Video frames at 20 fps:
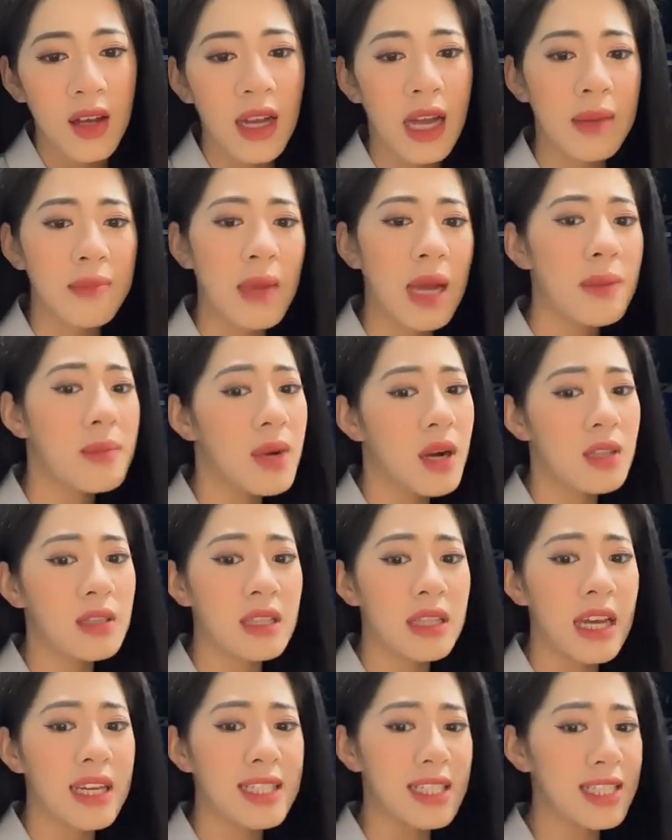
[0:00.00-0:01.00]
Ngày mai mưa
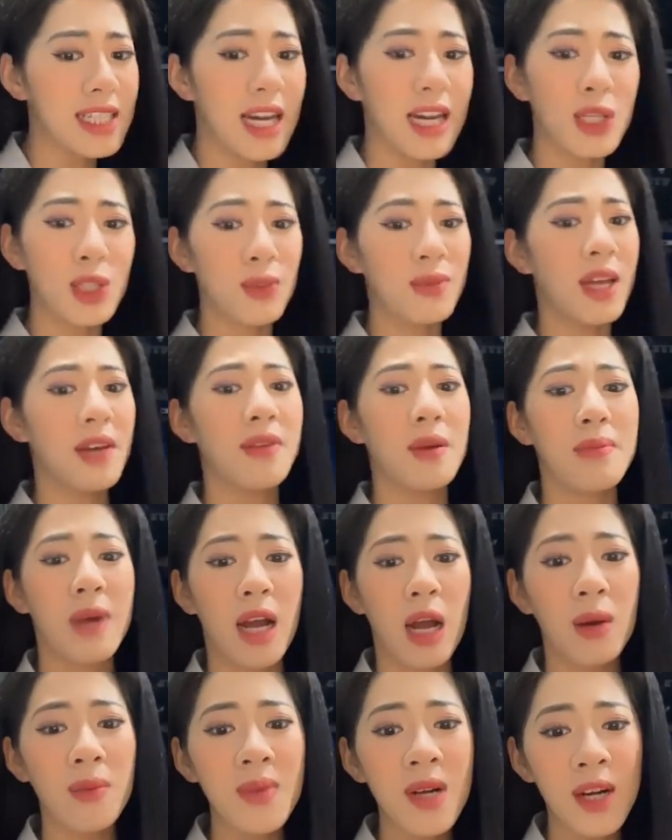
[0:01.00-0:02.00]
như thế chắc chắn là chúng ta phải
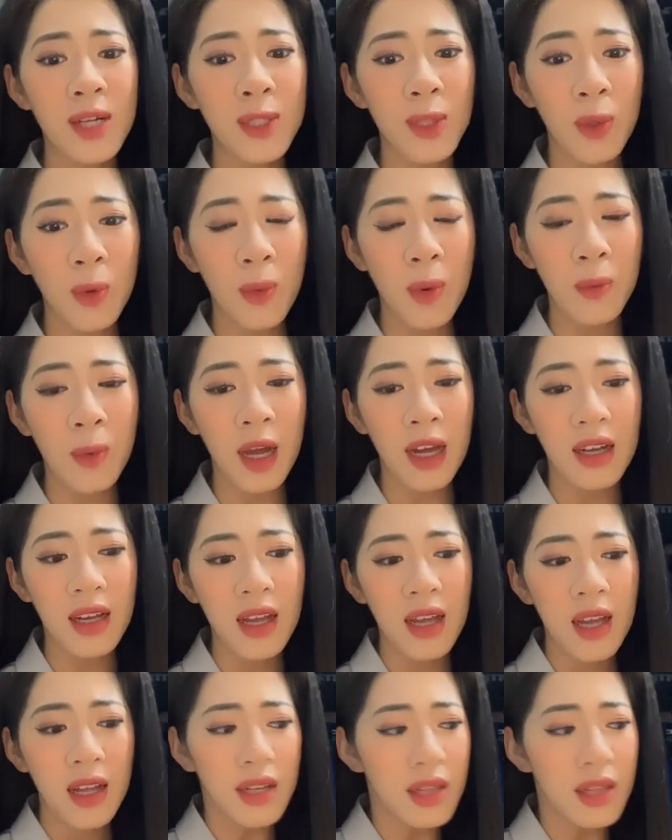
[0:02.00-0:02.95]
mặc áo mưa rồi đúng không ạ?